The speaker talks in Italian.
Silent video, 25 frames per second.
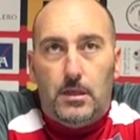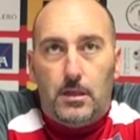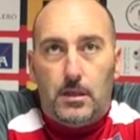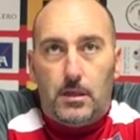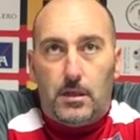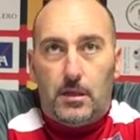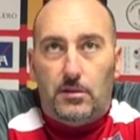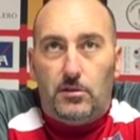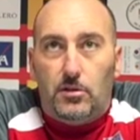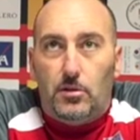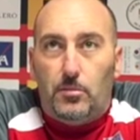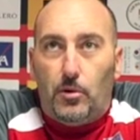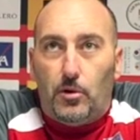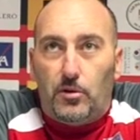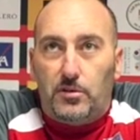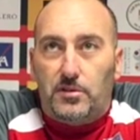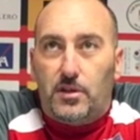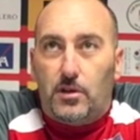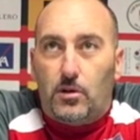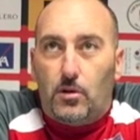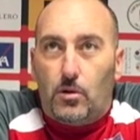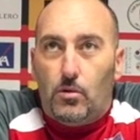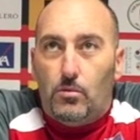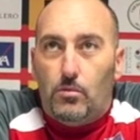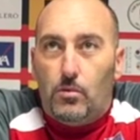che ti
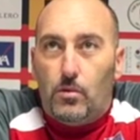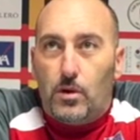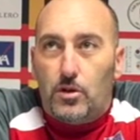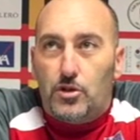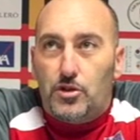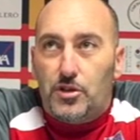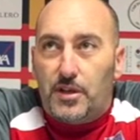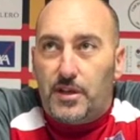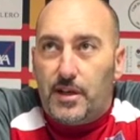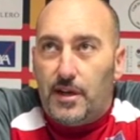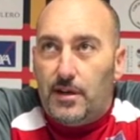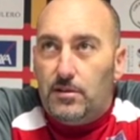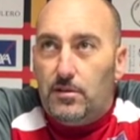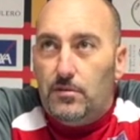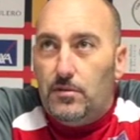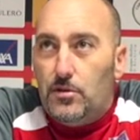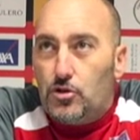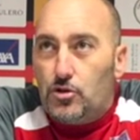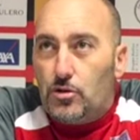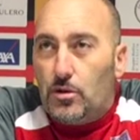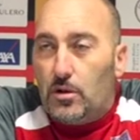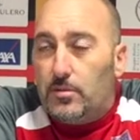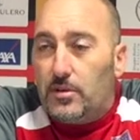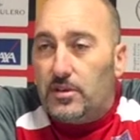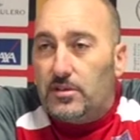portano comunque a cercare di
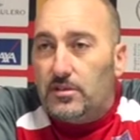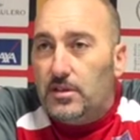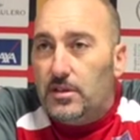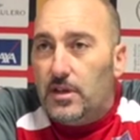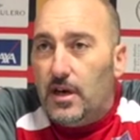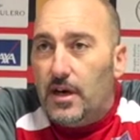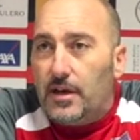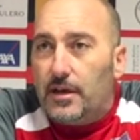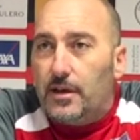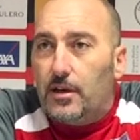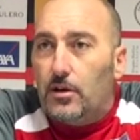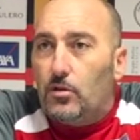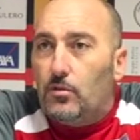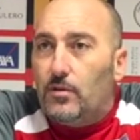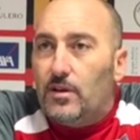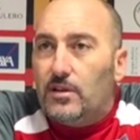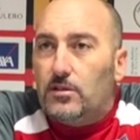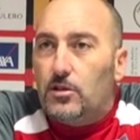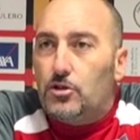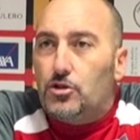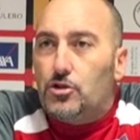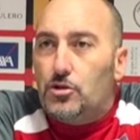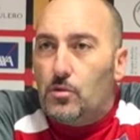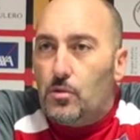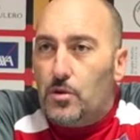vincere una partita anche al
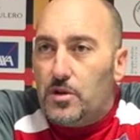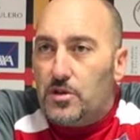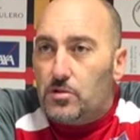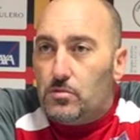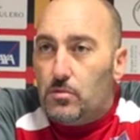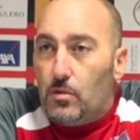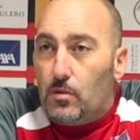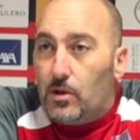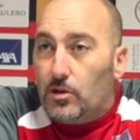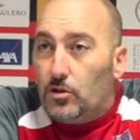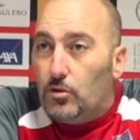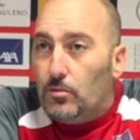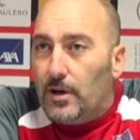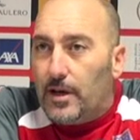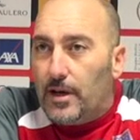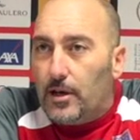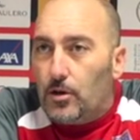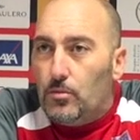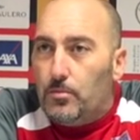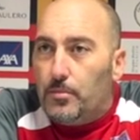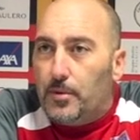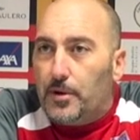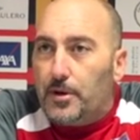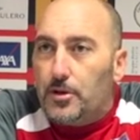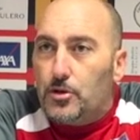95esimo, quando magari
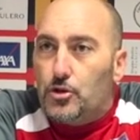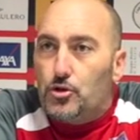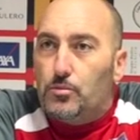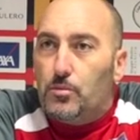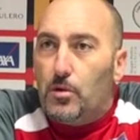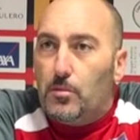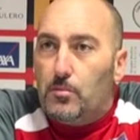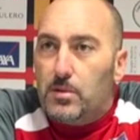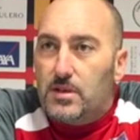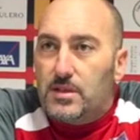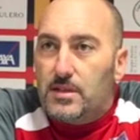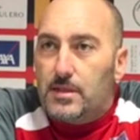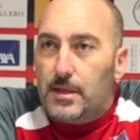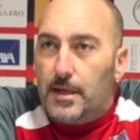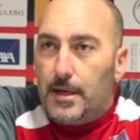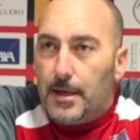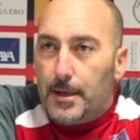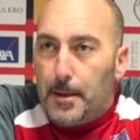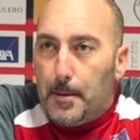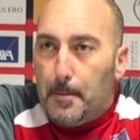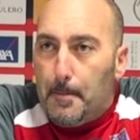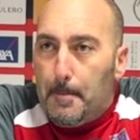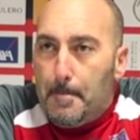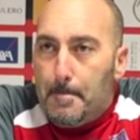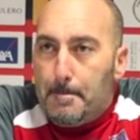un pareggio può
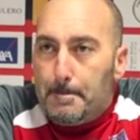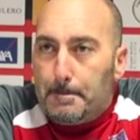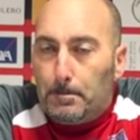bastare,